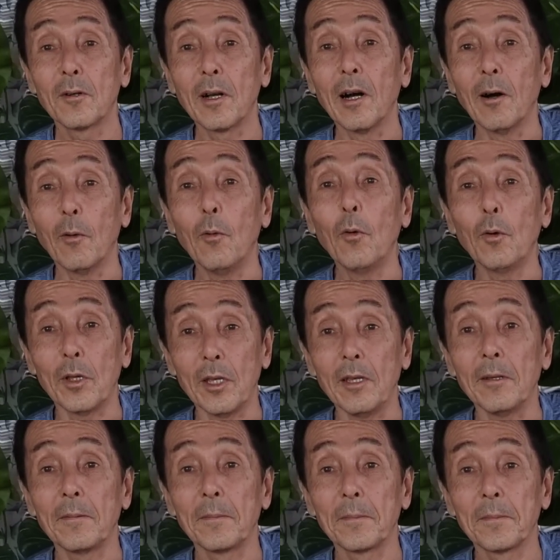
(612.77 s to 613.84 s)
が多
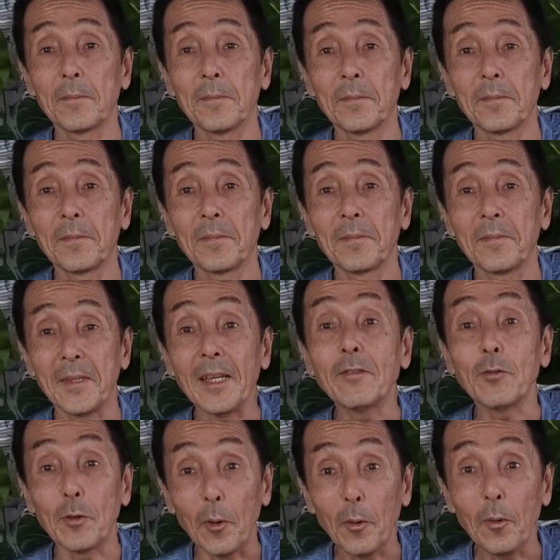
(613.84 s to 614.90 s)
い
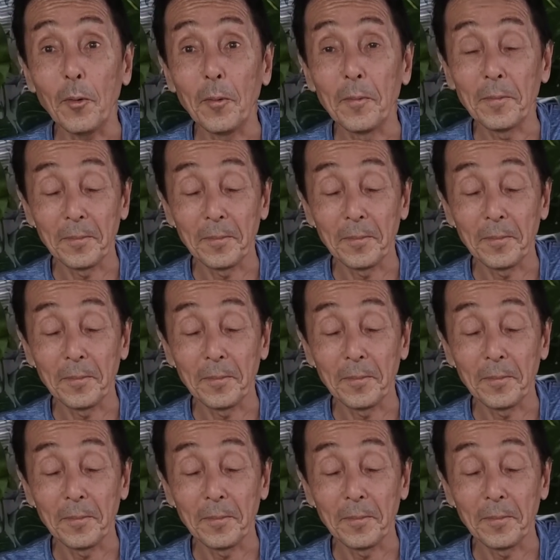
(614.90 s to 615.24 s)
ですよ。